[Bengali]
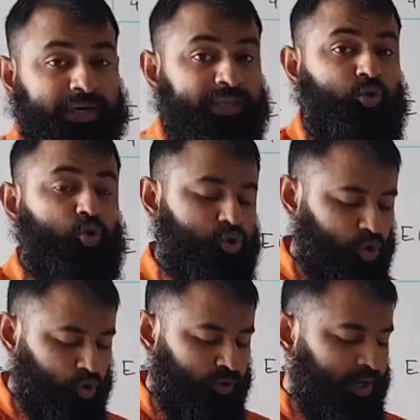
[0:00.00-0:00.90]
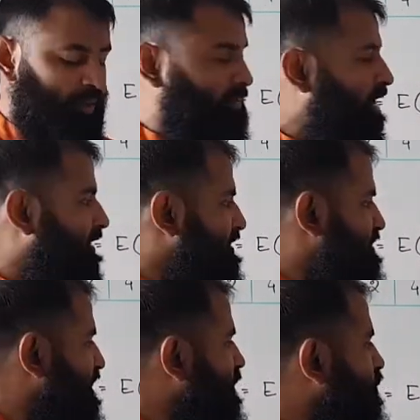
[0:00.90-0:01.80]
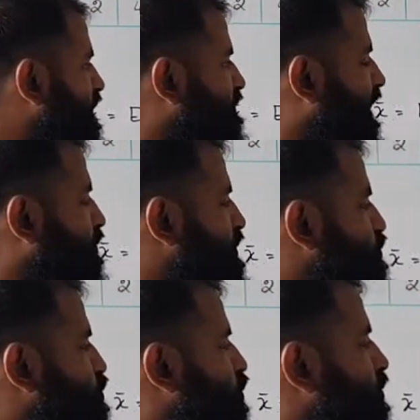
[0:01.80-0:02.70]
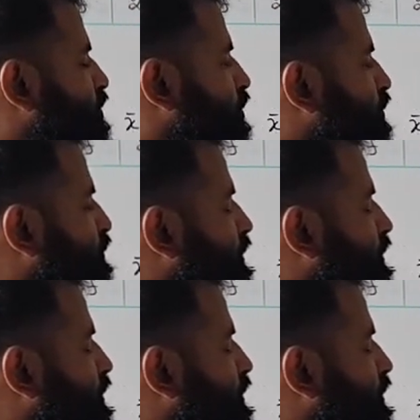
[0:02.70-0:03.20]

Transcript: কিন্তু যখন আমরা ডিস্ট্রিবিউটেড ভ্যালু ইউজ করব তখন